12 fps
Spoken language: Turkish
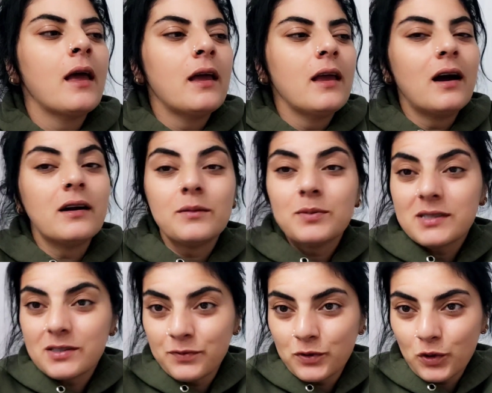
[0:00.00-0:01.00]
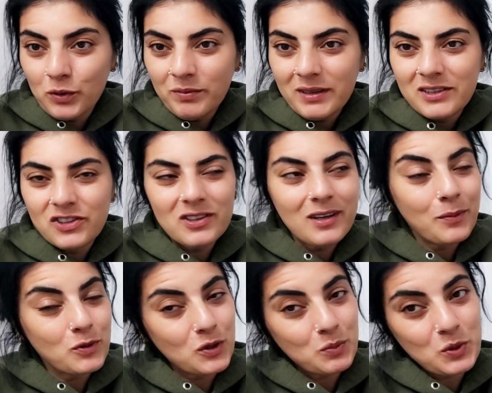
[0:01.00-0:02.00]
Ya araba sıfır olmayınca
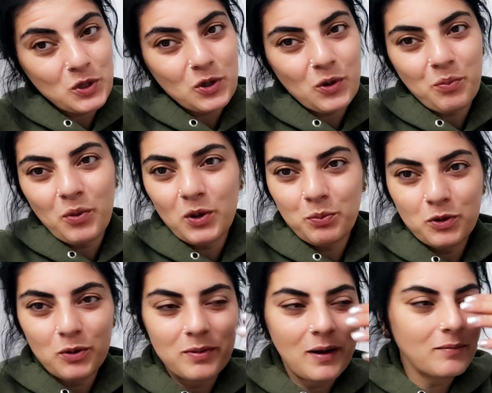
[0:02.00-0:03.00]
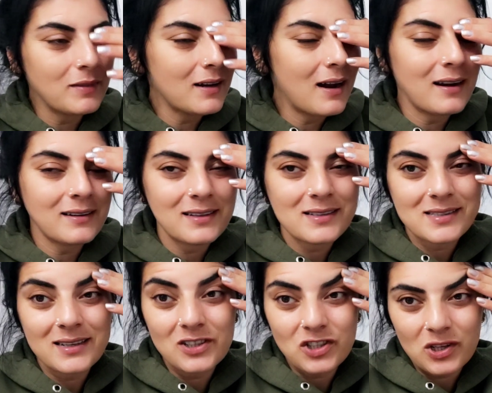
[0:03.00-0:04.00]
yapacak bir şey yok. Böyle problemler herkeste
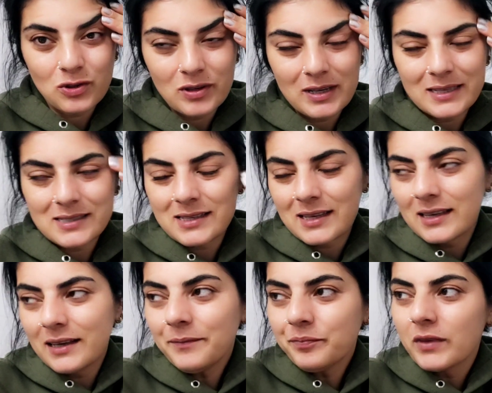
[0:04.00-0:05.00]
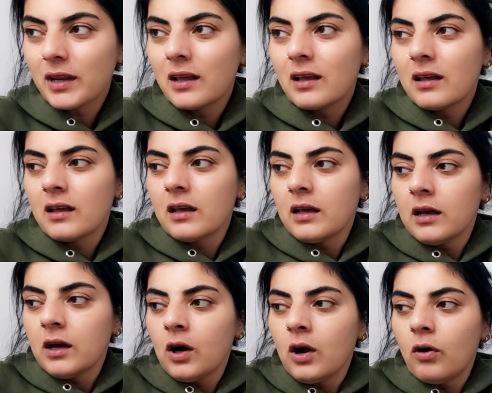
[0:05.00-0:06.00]
yaşanıyor ne yazık ki.
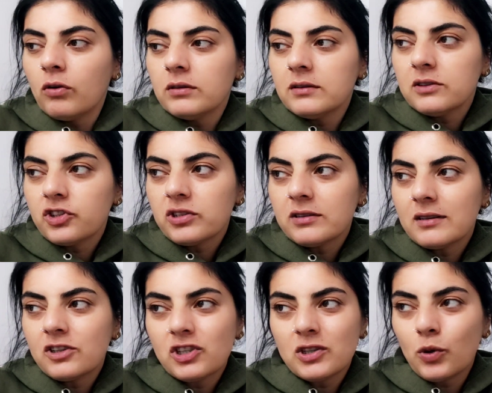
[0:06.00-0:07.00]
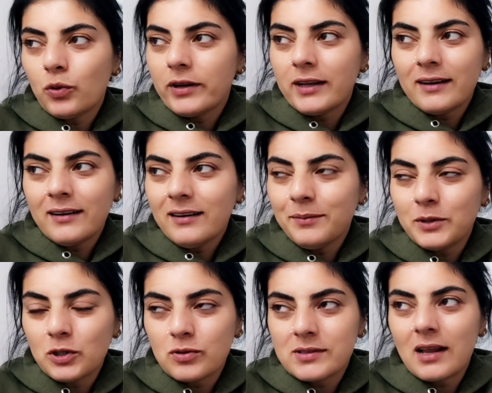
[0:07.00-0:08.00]
Onun dışında işte oraya bir
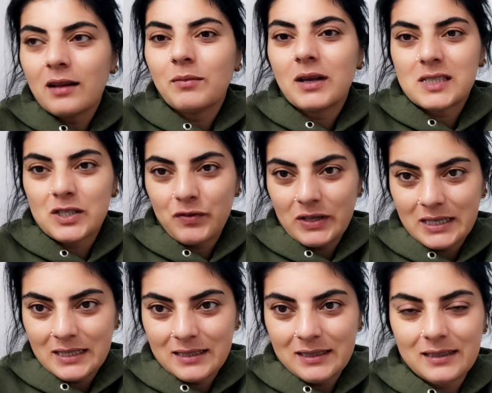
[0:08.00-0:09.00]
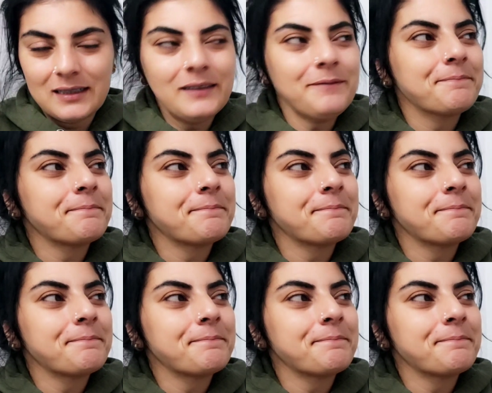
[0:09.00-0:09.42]
güzel masrafa girildi.